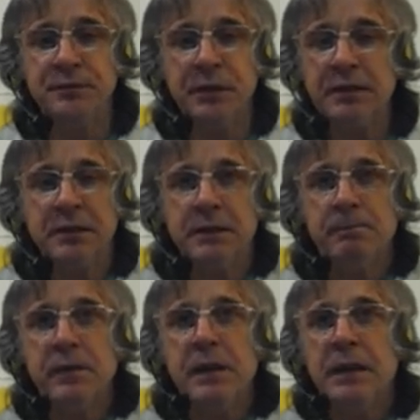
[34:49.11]
Э,
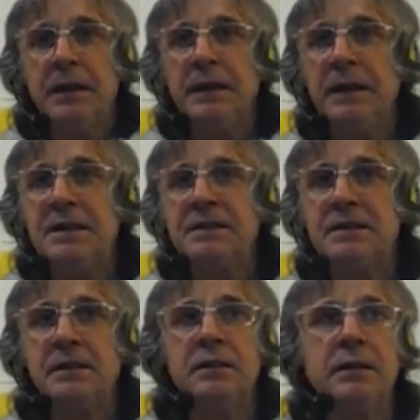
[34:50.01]
это
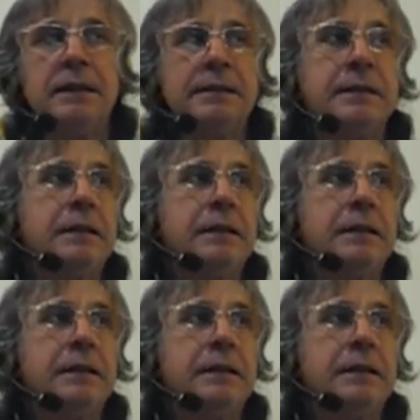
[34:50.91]
есть, это